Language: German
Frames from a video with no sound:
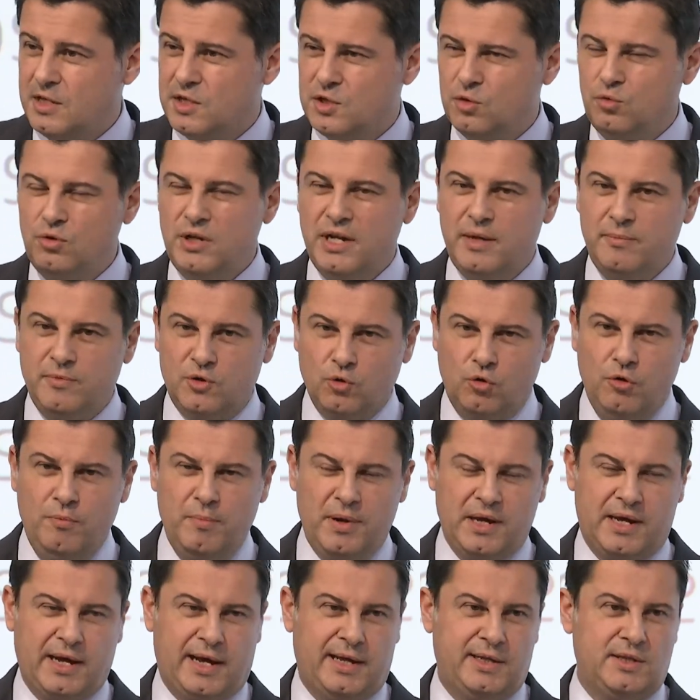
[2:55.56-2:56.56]
Zunehmend
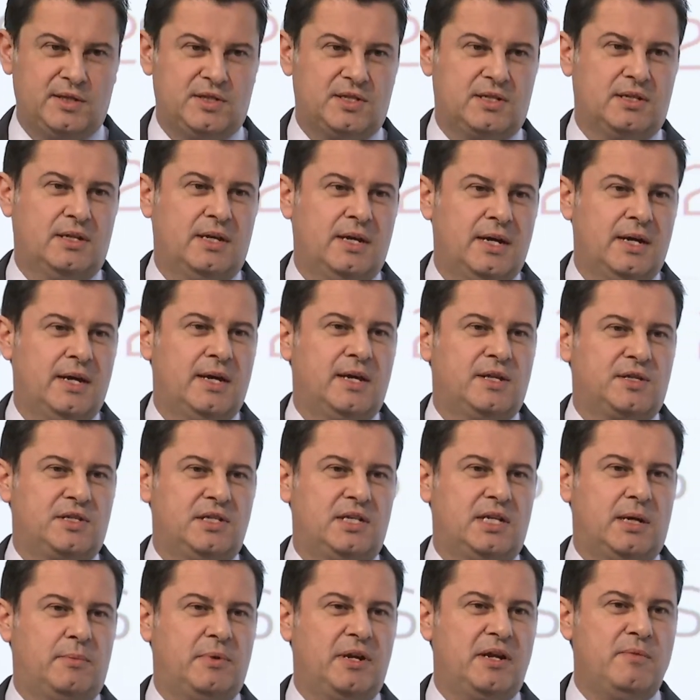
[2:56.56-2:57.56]
unbegrenzt
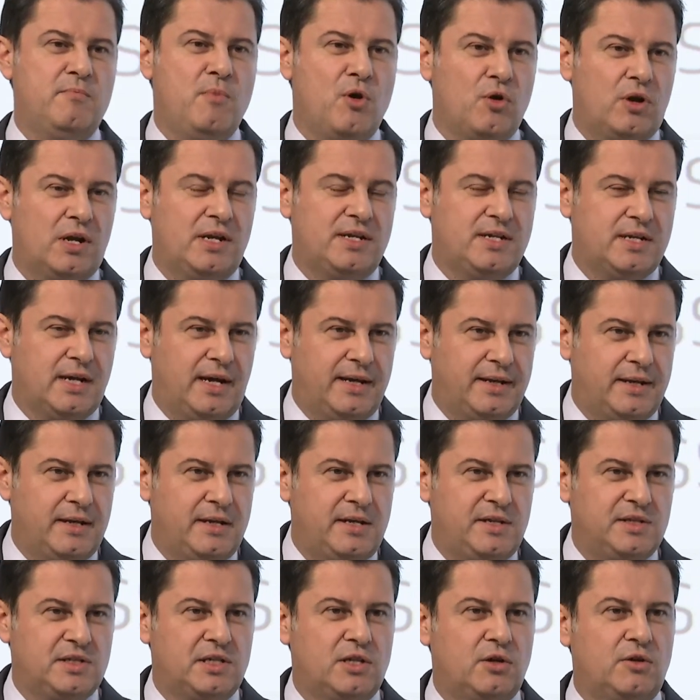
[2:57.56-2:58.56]
sind aber die
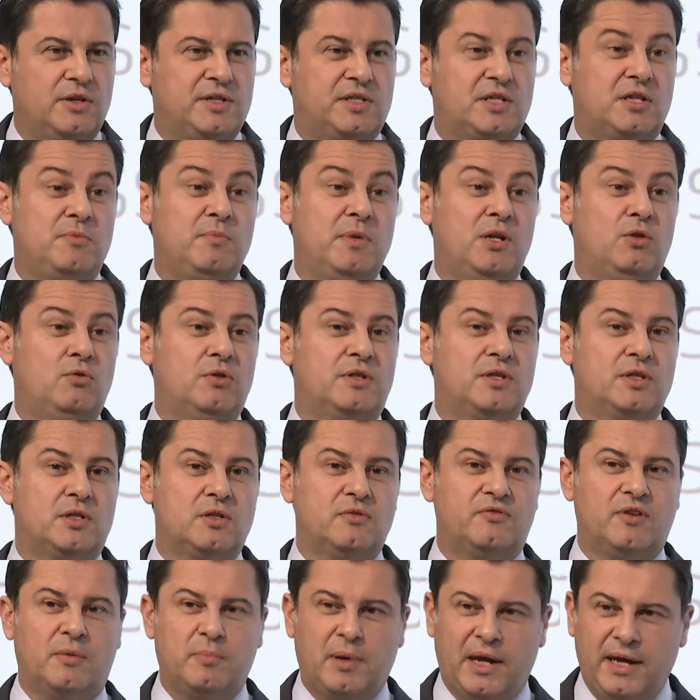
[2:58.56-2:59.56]
Möglichkeiten, diese 90 Minuten
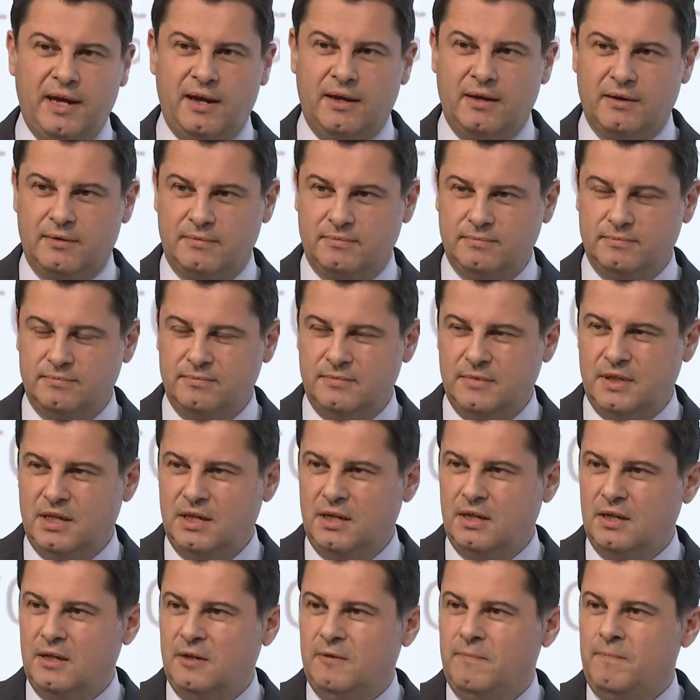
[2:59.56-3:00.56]
zu verbringen.
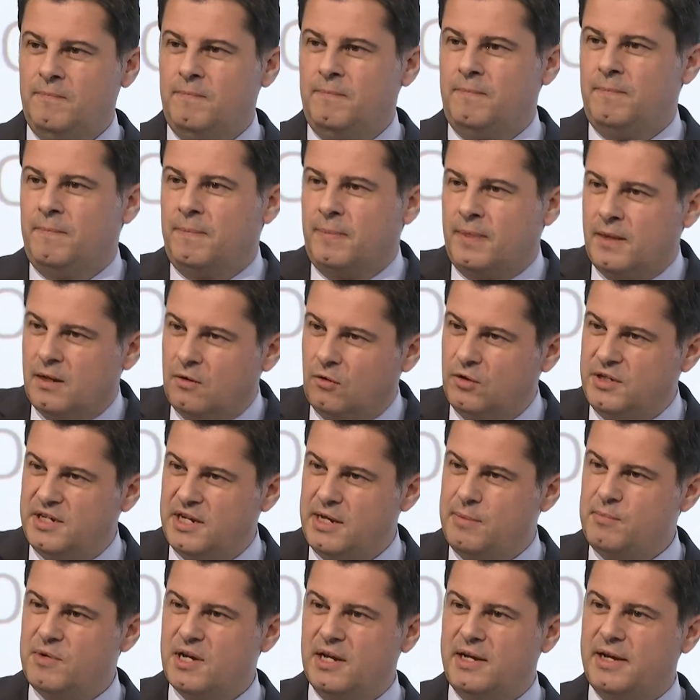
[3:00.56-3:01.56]

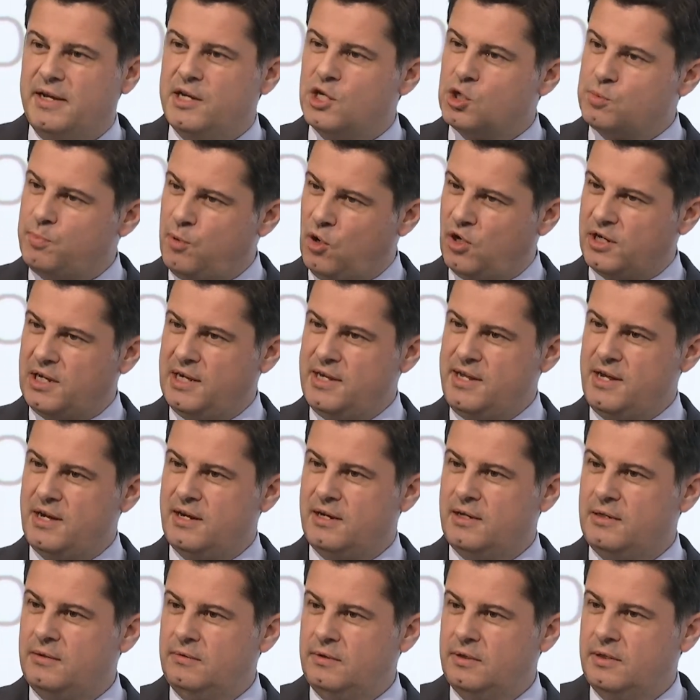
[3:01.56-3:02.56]
Und dem kann eine
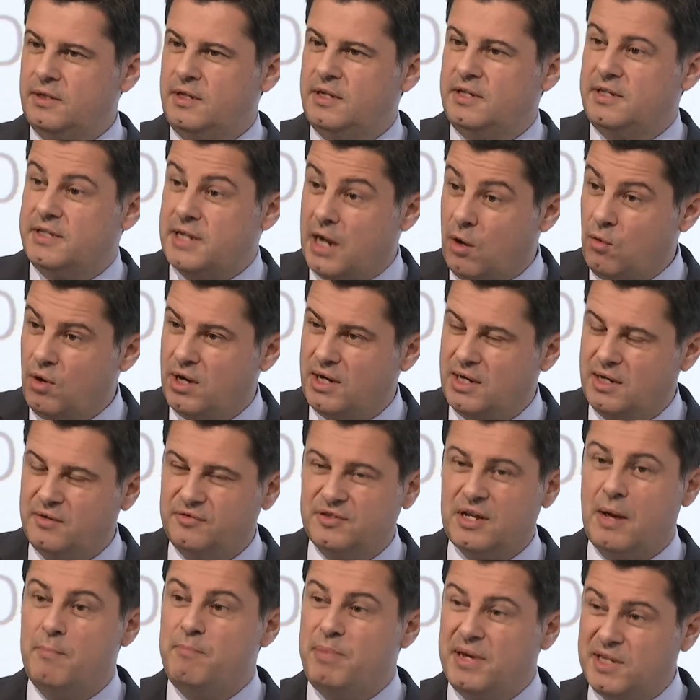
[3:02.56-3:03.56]
Sportliga
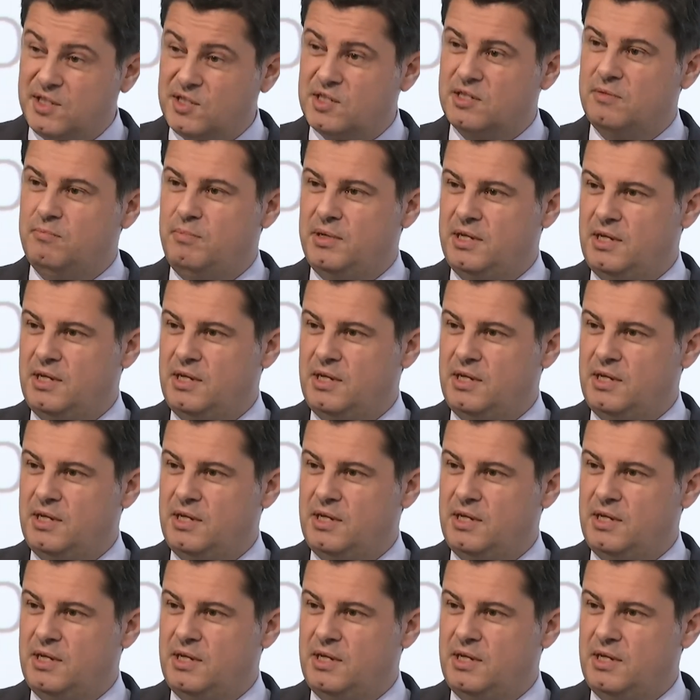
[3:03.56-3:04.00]
dauerhaft am besten